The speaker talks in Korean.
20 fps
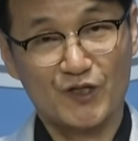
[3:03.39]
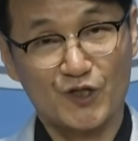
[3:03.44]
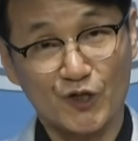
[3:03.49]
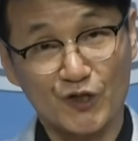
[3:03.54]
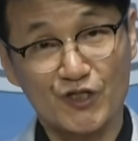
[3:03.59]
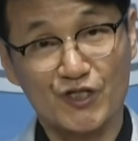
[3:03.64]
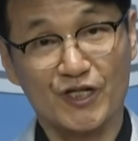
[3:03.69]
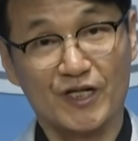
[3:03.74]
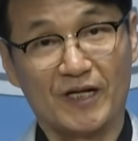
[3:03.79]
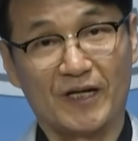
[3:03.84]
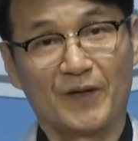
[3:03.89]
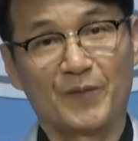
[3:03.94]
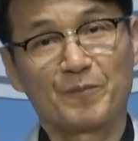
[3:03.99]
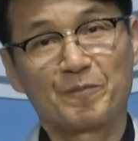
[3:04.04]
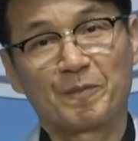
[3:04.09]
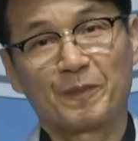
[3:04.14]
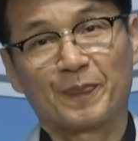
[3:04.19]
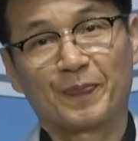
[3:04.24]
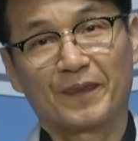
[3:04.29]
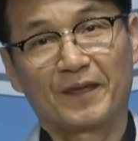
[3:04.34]
첫째,
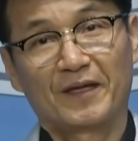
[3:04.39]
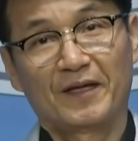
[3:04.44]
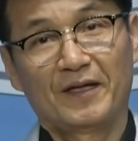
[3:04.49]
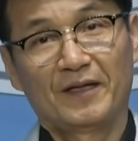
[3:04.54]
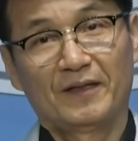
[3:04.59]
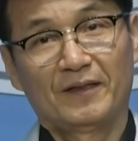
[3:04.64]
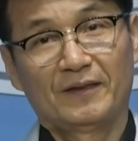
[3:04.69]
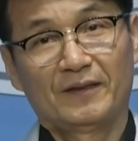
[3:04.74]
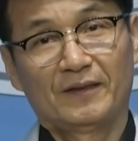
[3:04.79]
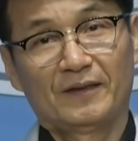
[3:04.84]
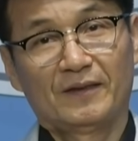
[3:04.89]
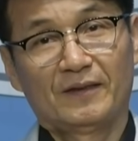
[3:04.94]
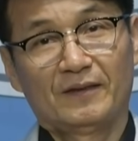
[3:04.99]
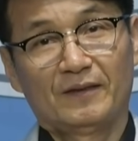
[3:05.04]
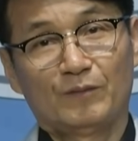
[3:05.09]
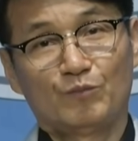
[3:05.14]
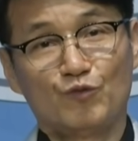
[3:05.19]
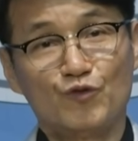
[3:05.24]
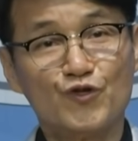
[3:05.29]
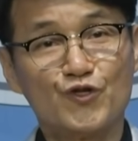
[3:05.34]

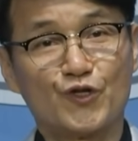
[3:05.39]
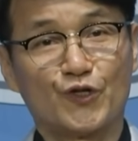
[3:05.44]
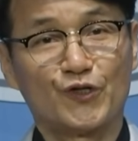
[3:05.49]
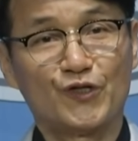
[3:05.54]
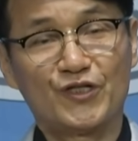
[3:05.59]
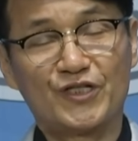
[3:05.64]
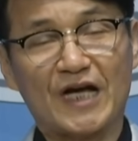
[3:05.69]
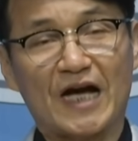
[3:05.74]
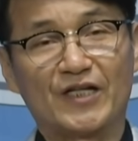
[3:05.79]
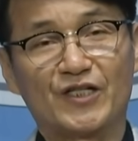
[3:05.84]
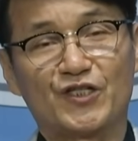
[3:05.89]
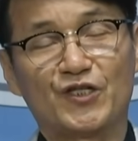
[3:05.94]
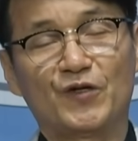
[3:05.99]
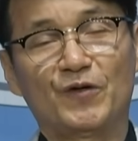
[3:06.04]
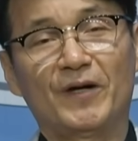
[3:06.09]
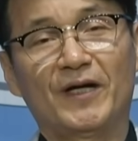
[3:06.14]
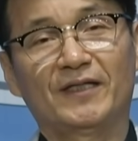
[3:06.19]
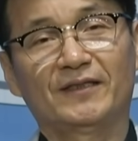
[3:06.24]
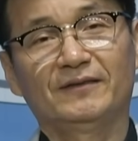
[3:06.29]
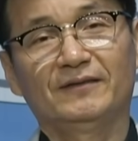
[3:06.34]
문서를
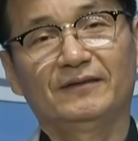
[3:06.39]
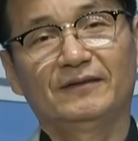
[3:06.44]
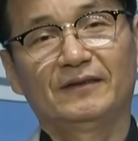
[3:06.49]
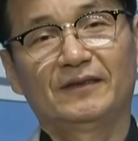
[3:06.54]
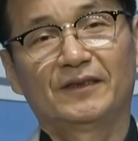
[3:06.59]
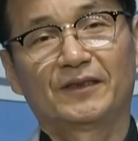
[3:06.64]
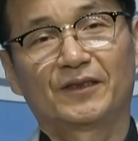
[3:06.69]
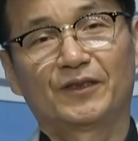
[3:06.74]
작성한